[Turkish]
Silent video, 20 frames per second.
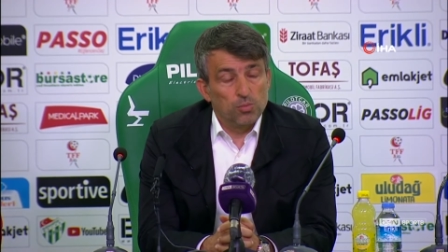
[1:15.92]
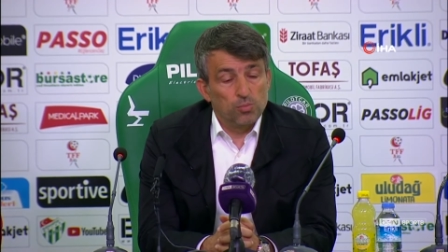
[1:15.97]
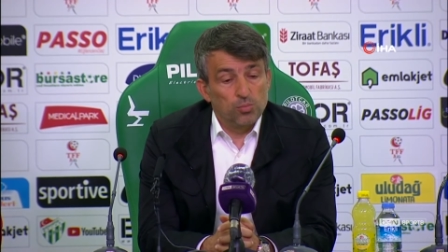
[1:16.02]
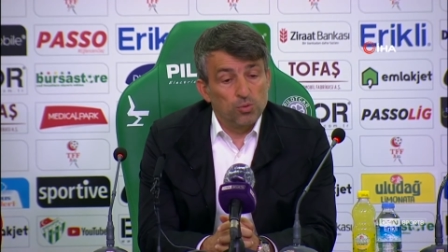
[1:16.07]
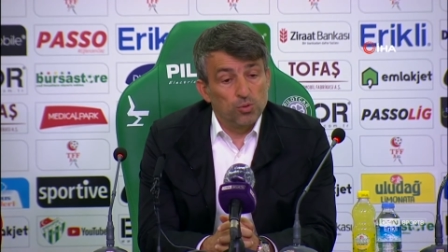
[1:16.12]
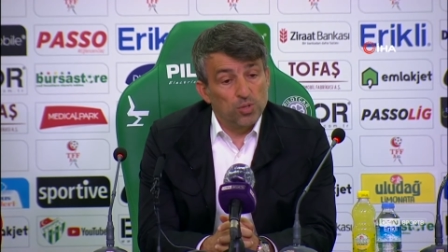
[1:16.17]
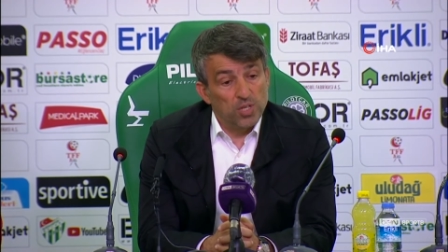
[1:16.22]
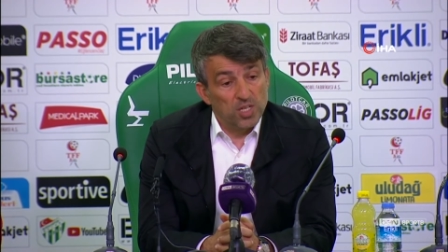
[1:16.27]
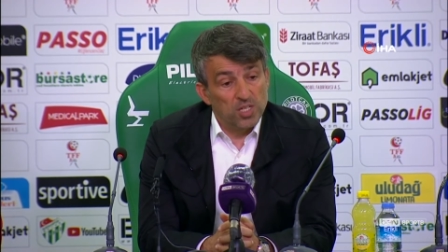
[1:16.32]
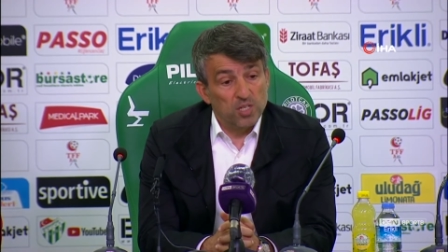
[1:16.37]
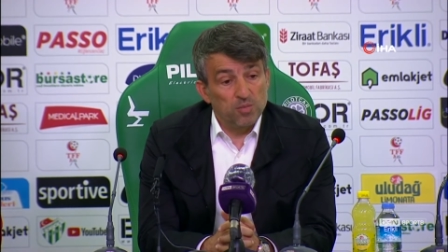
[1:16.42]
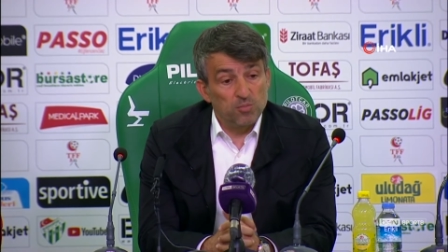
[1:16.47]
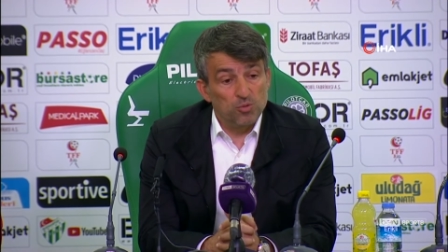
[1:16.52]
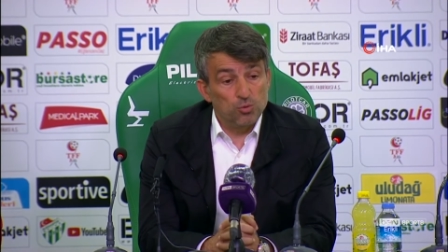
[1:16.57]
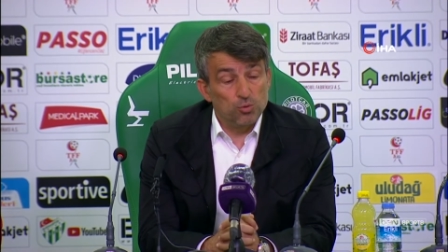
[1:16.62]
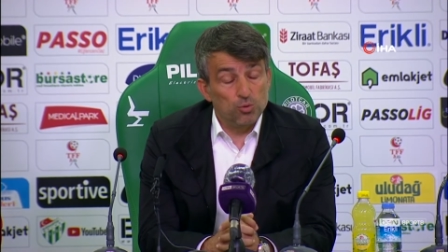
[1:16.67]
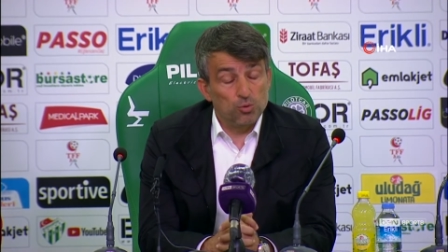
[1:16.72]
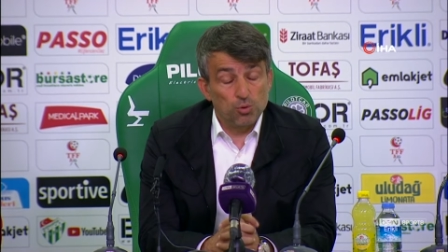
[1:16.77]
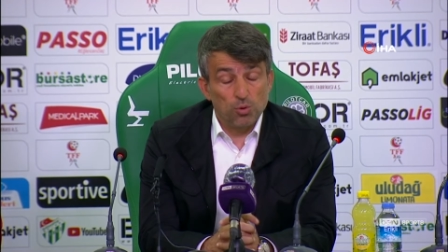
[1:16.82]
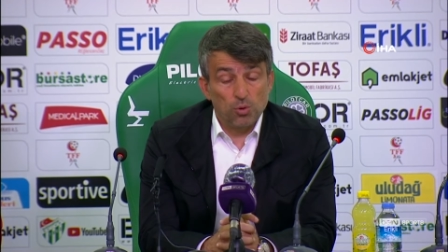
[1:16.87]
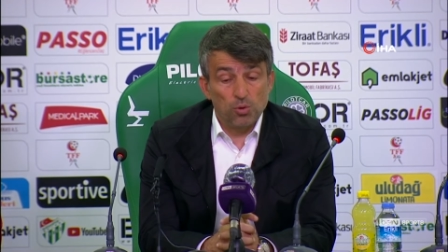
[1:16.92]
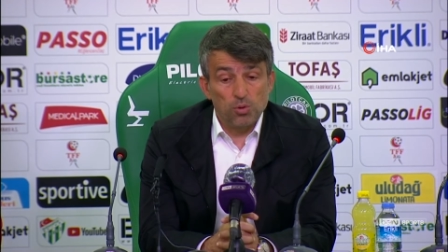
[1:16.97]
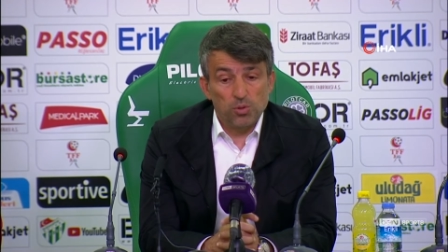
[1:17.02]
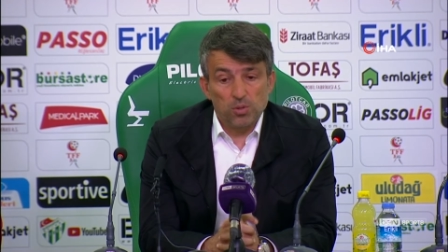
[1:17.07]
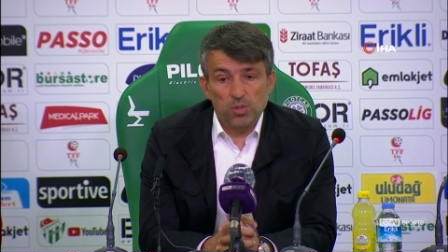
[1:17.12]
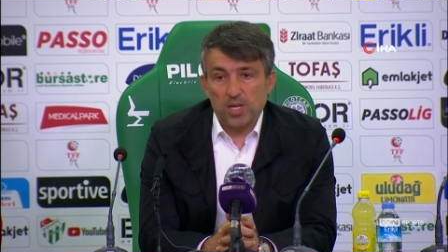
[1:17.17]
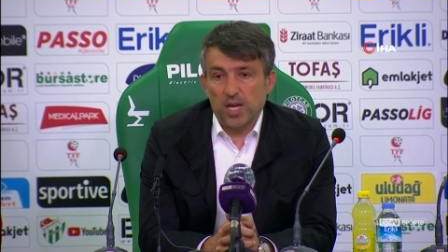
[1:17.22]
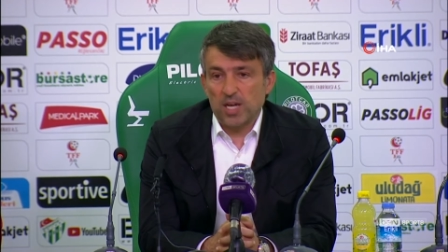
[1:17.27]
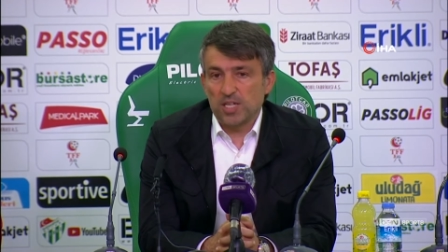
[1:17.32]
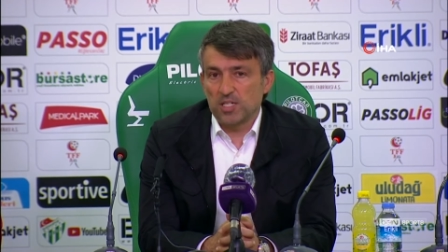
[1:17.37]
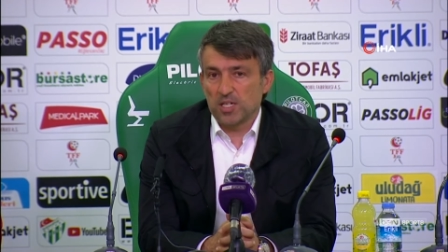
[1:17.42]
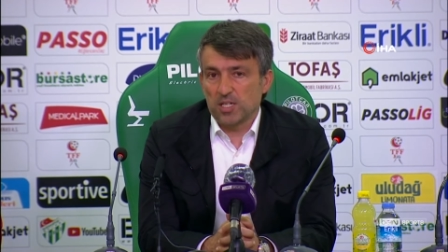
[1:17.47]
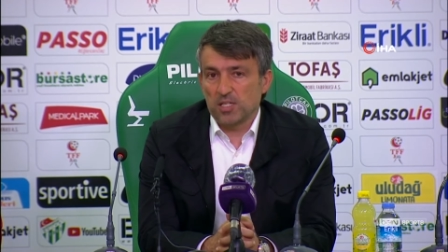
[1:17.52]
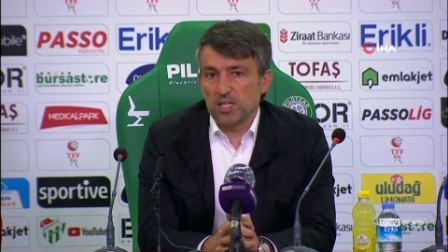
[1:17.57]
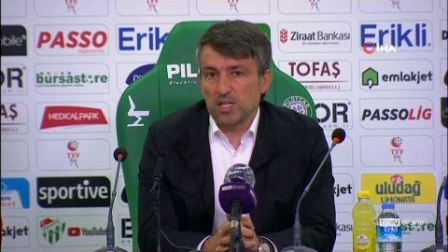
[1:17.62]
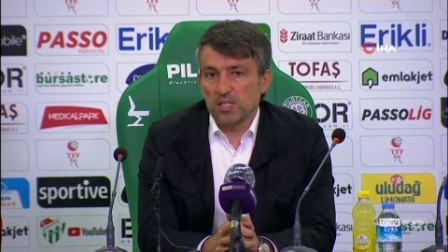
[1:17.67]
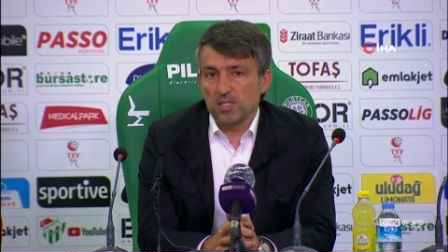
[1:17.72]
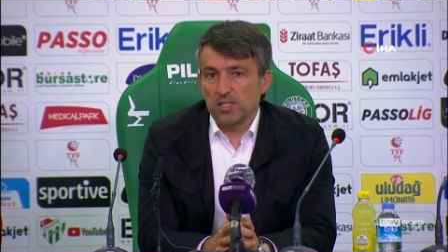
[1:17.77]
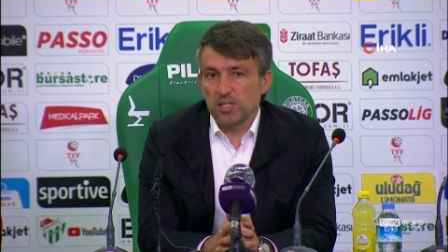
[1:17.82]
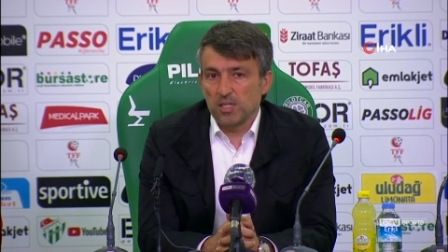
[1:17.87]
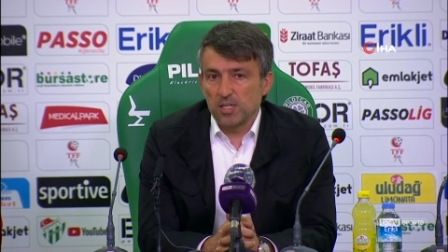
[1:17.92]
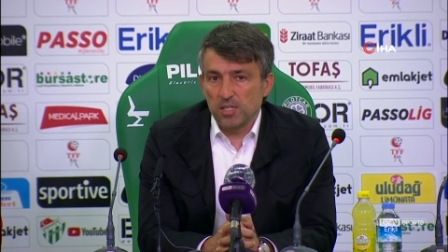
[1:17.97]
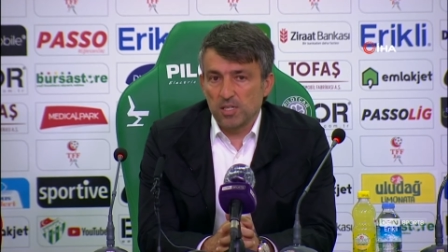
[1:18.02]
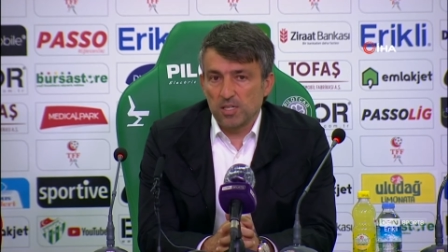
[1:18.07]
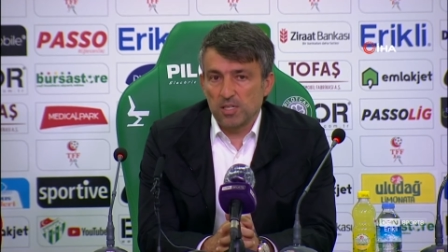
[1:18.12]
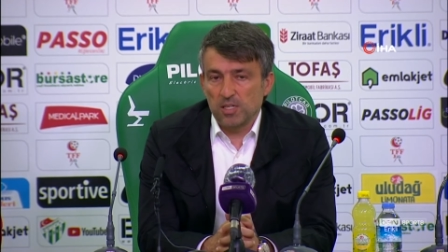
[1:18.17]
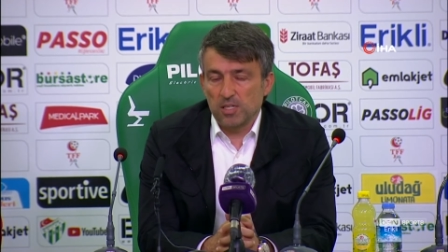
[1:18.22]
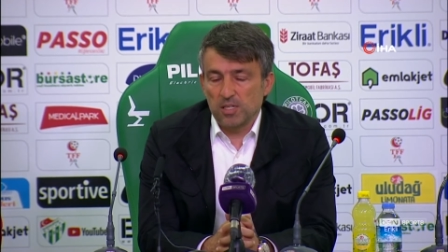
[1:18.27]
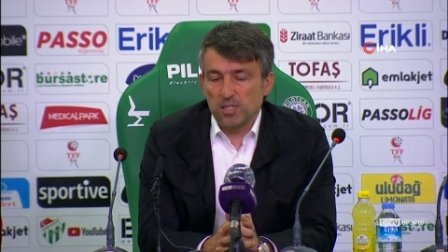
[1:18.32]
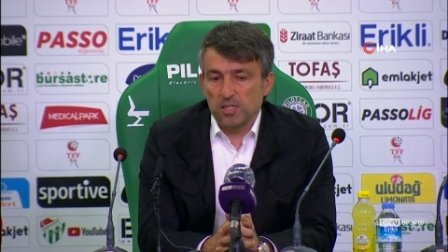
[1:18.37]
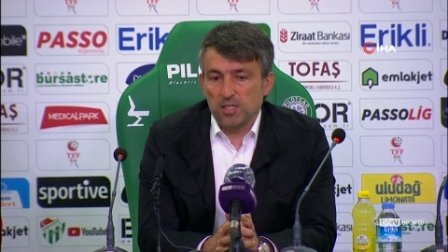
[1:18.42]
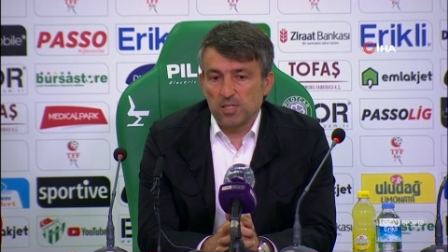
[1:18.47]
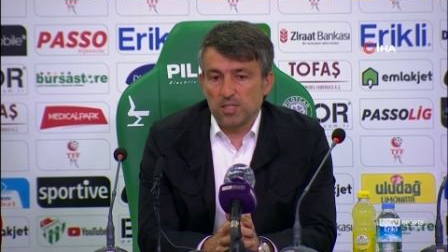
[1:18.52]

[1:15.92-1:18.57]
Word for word: bu yediğimiz 3 gol gerçekten e,